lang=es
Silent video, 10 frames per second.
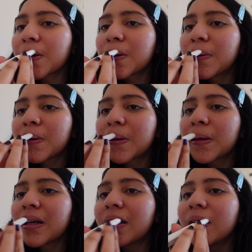Como
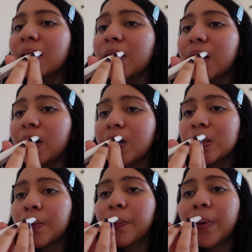que... No quiero que
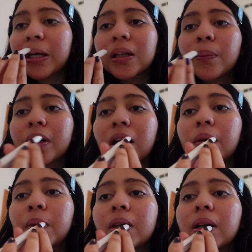se me parta porque la
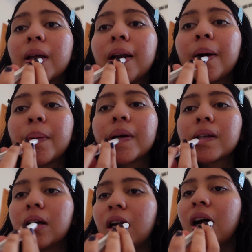mayoría de las
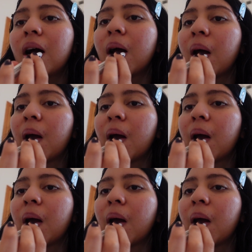personas